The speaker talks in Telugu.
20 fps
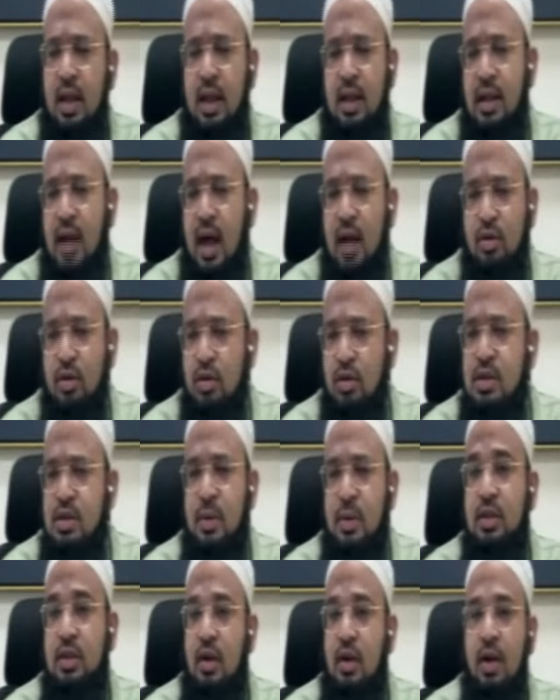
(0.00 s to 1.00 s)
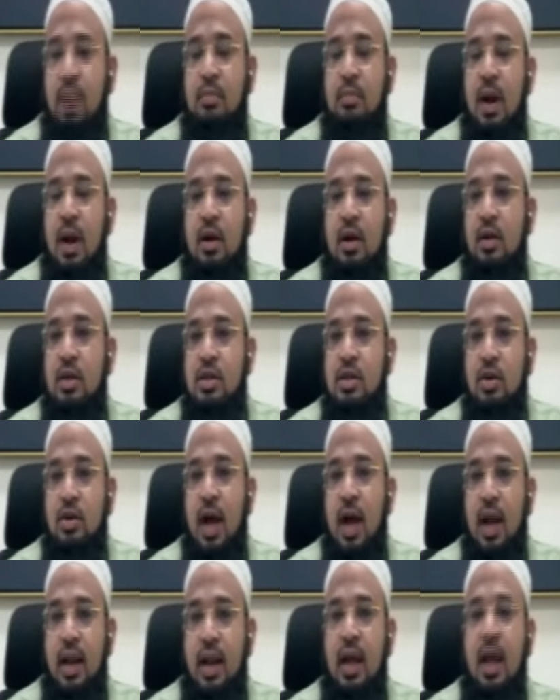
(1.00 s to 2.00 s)
దాని గురించి మనం తర్వాత మాట్లాడవచ్చు
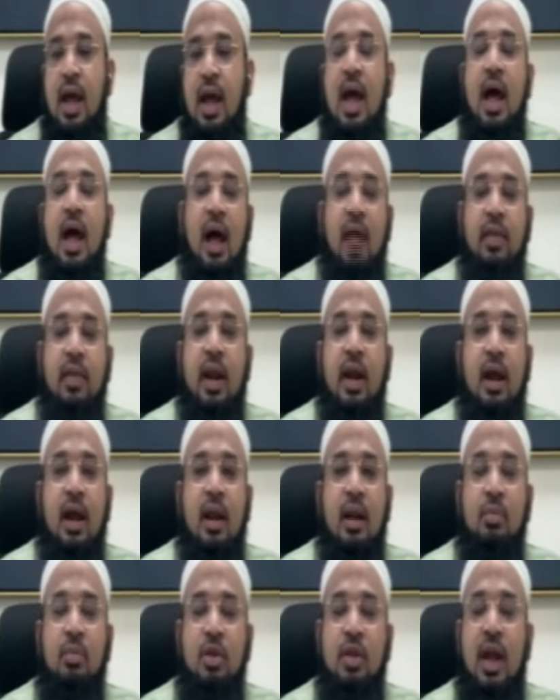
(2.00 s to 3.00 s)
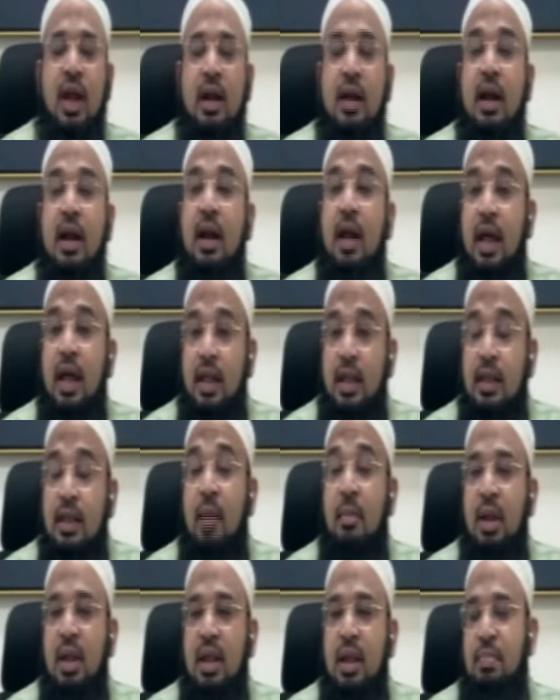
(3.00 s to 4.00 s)
కానీ అందరికన్నా ముందు ఏంటంటే
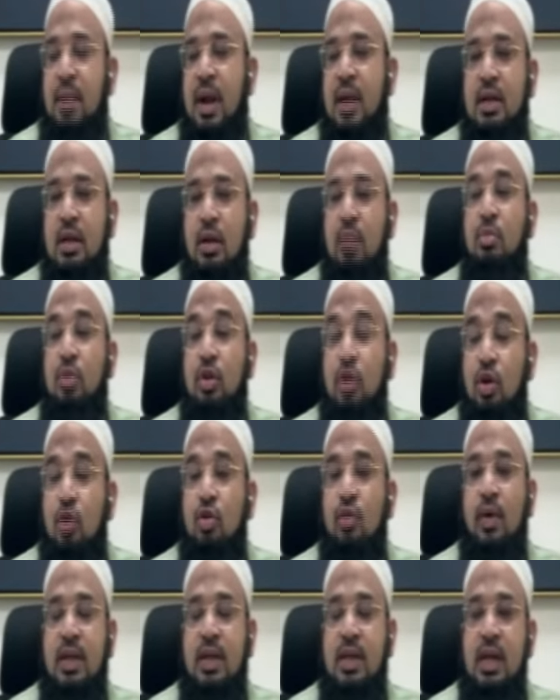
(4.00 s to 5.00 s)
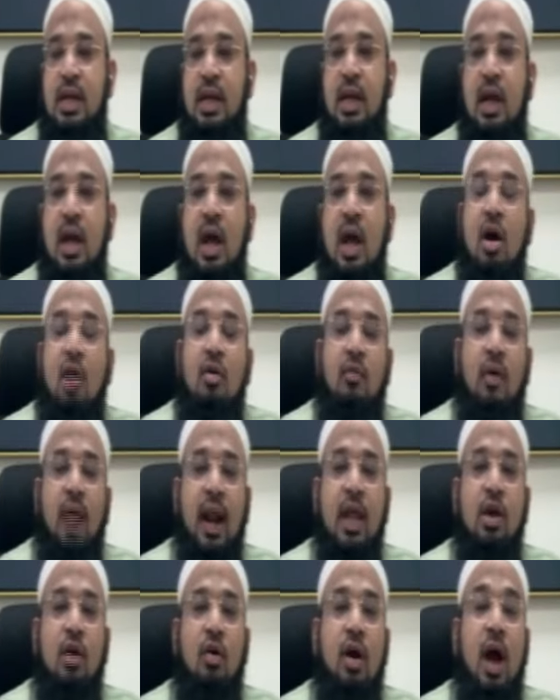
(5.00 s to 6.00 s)
ఇంతమంది ప్రజలు ముందుకు వచ్చి
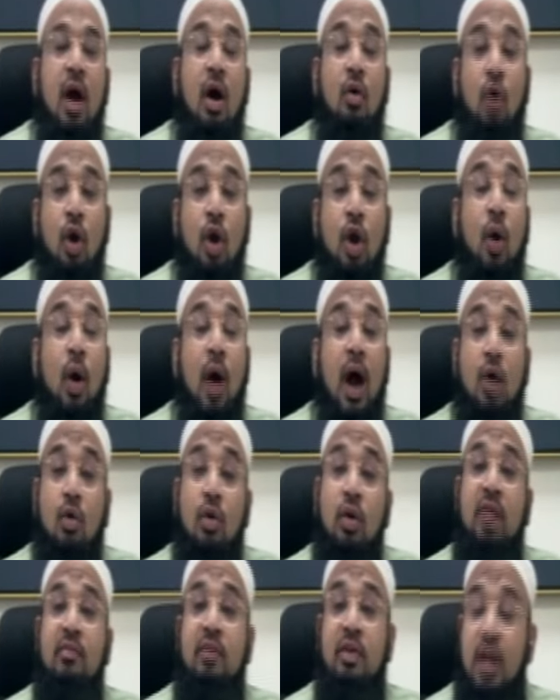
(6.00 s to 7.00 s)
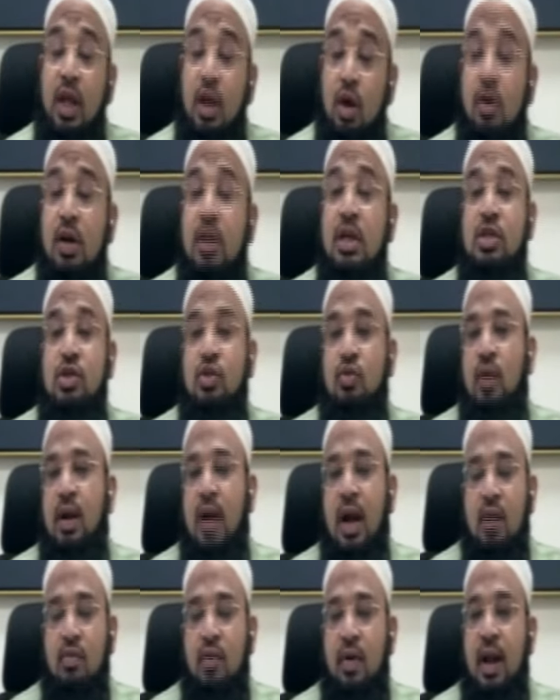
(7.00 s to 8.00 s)
వారి యొక్క ఓటు హక్కుని
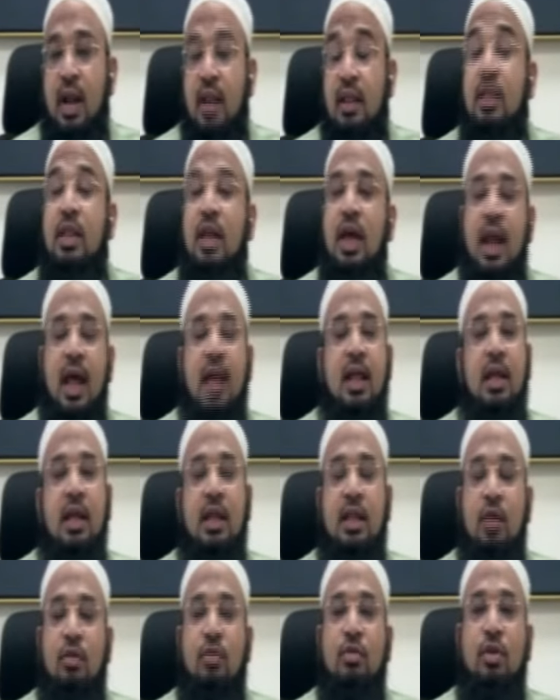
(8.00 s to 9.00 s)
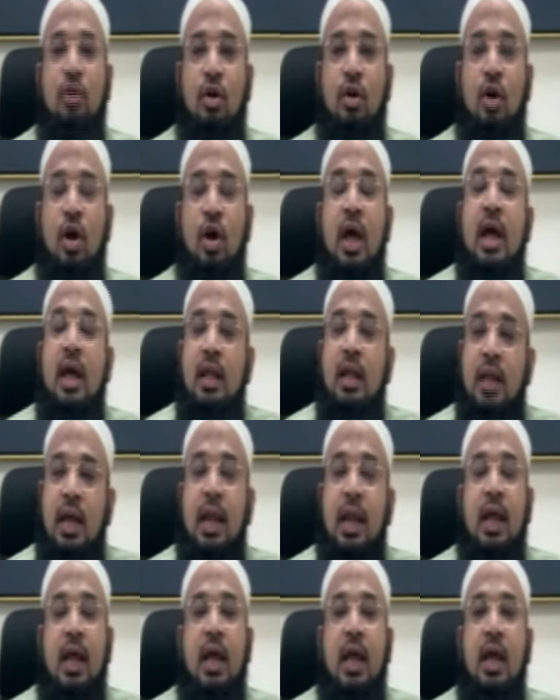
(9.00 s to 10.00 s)
వినియోగించుకున్నటువంటి తీరు ఏదైతే ఉందో
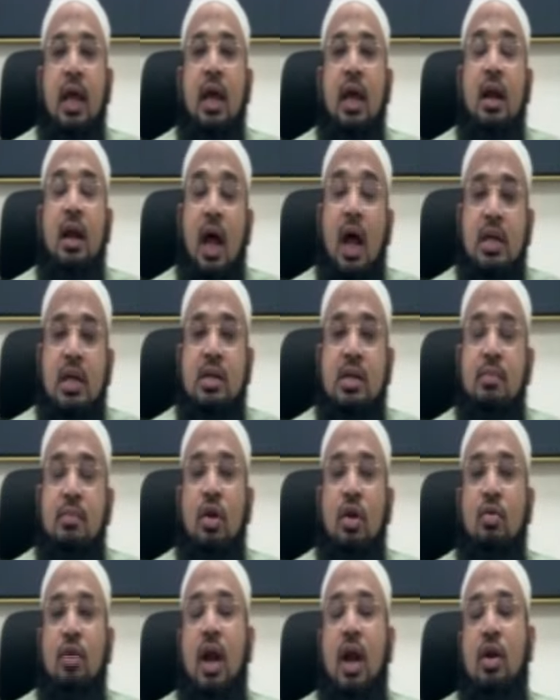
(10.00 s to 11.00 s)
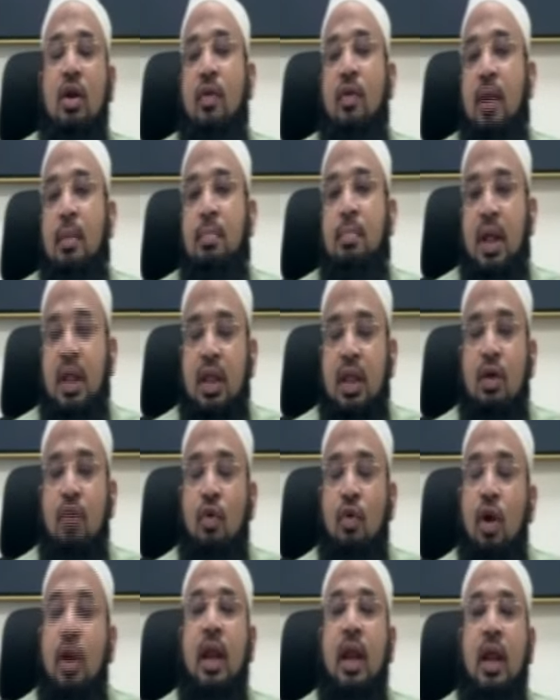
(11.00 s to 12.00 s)
దీనికి రాష్ట్రంలో ఉన్నటువంటి ప్రతి
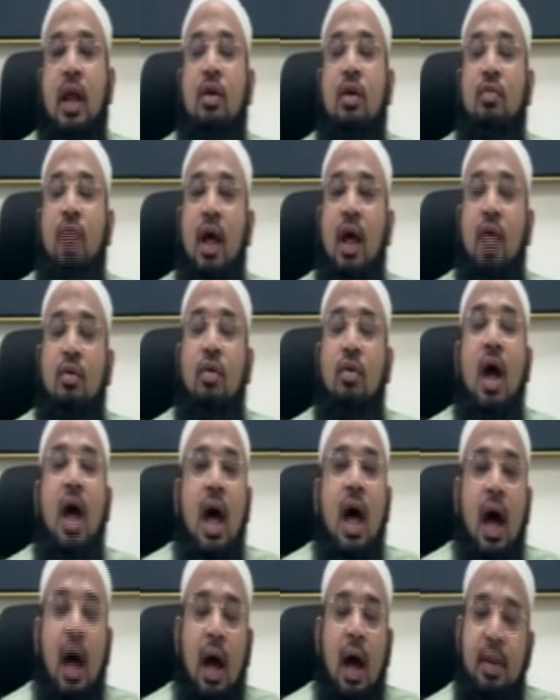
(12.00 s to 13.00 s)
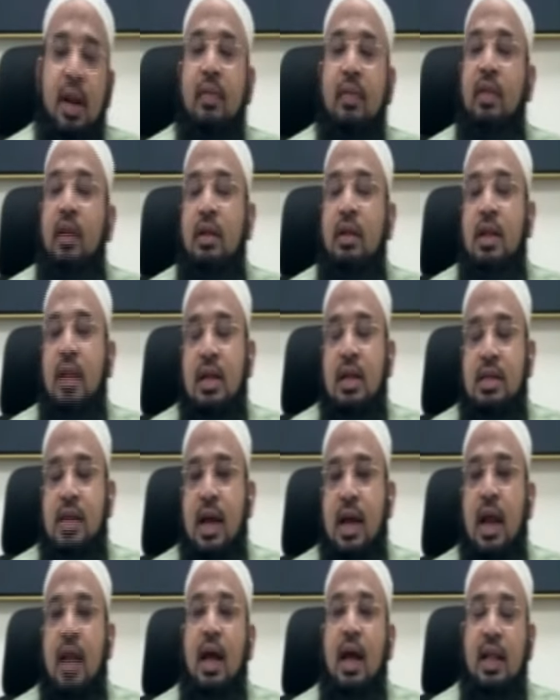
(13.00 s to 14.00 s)
ఓటర్ కి కూడాను అభినందనలు
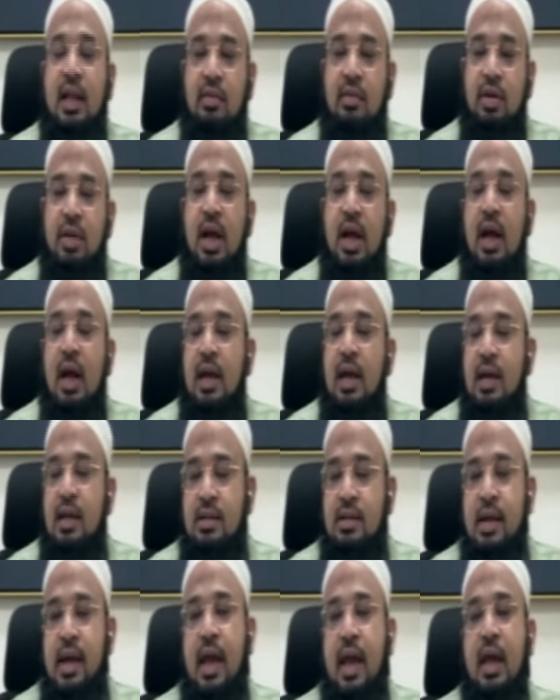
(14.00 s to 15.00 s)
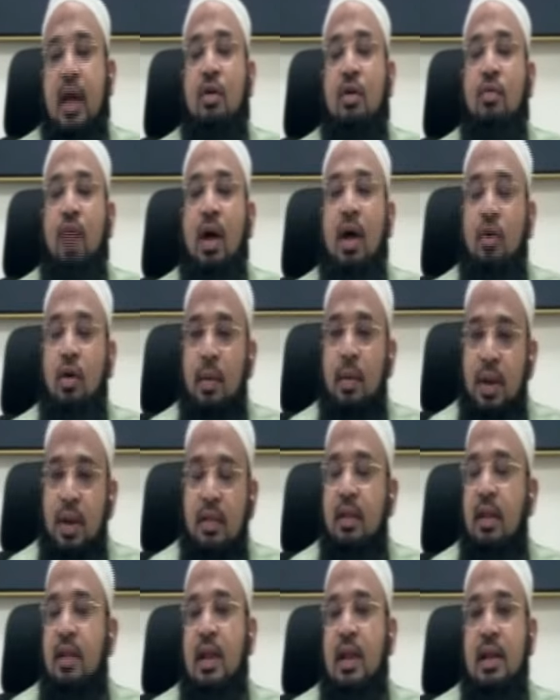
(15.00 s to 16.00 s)
తెలియజేయాలి అదేవిధంగా ఈసీఐకి కూడాను
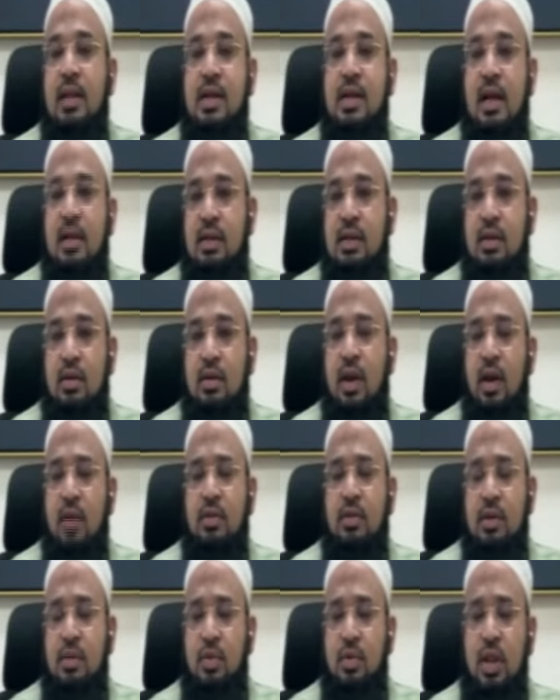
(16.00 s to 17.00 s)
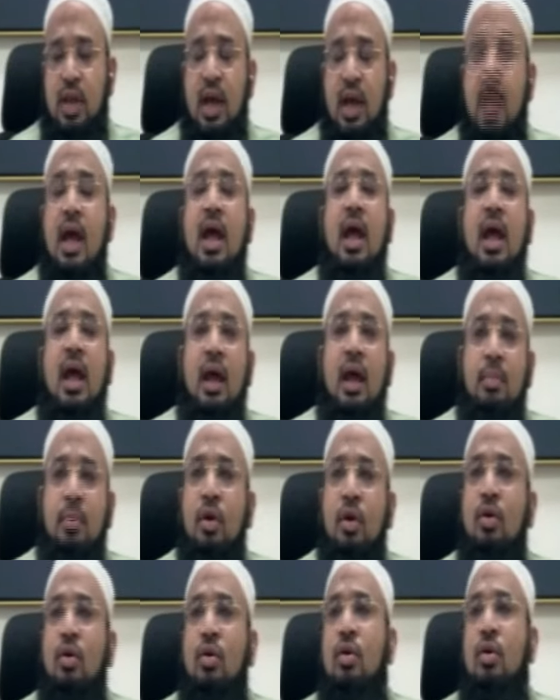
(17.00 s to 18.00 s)
అభినందనలు తెలియజేయాల్సినటువంటి అవసరం ఉంది
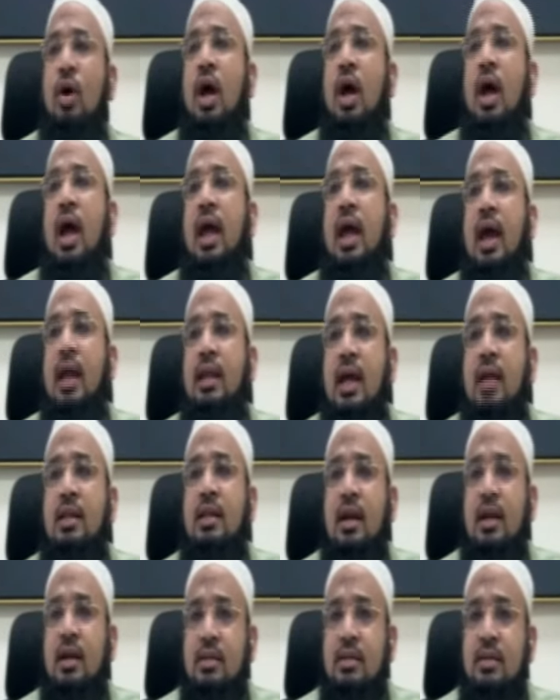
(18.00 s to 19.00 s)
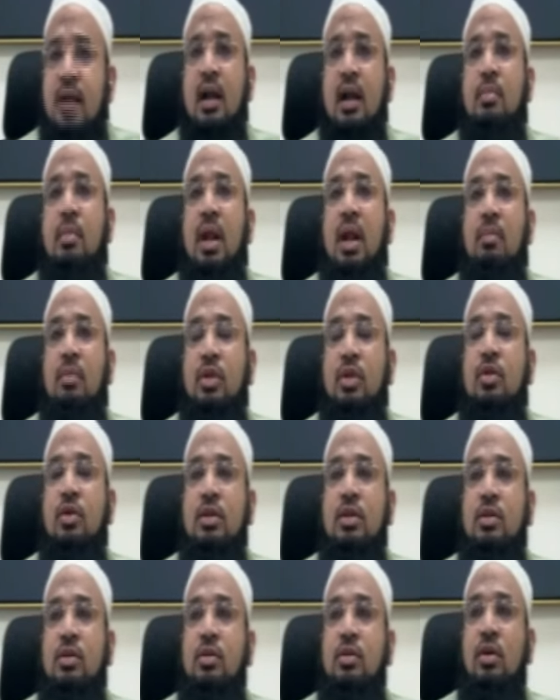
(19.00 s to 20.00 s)
ఇప్పుడు ఏదైతే రిజల్ట్ మన ముందు
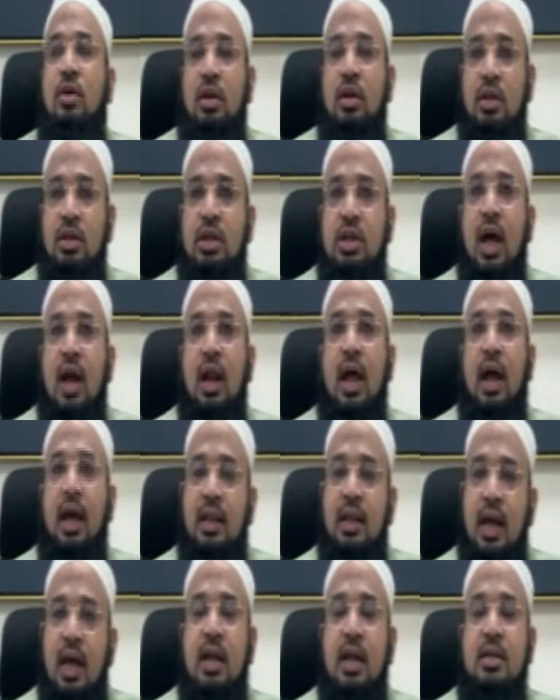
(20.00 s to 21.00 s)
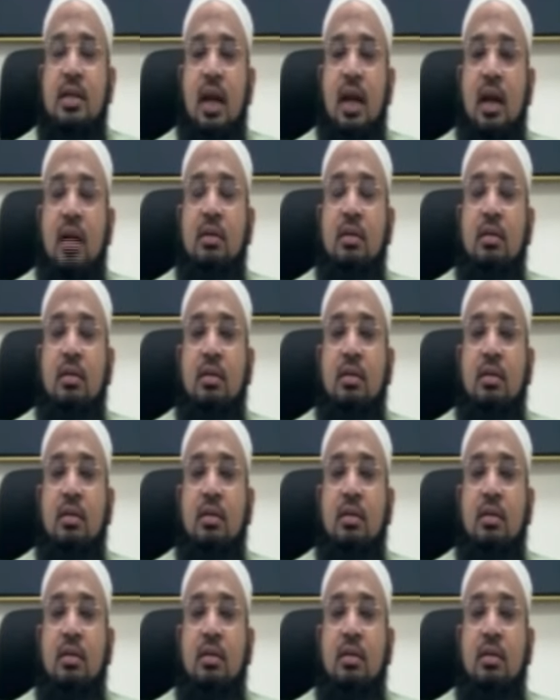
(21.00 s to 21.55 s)
వస్తుందో ఇన్షాల్లా ఇదే రిజల్ట్